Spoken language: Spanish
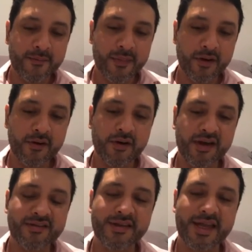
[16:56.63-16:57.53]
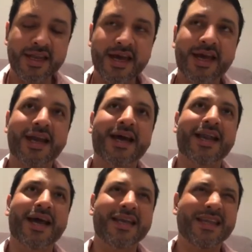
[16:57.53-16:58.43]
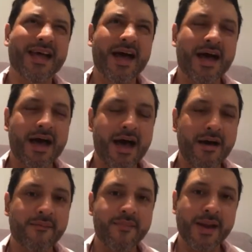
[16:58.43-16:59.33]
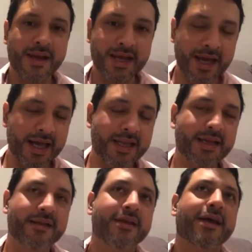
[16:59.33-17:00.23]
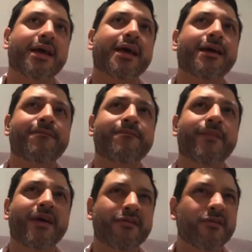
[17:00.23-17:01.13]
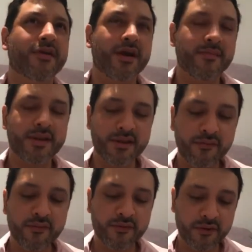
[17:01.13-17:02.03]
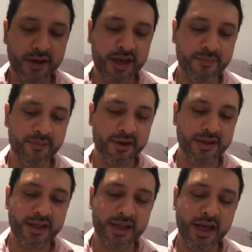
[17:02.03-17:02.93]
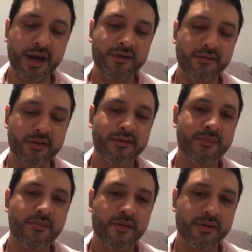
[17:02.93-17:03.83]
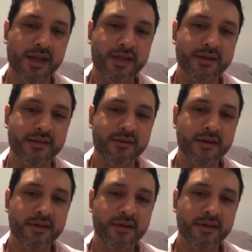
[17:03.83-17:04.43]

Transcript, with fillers: pero lo que sí tenía era claridad, hambre, ganas de que esto realmente funcionara porque tenía razones importantes.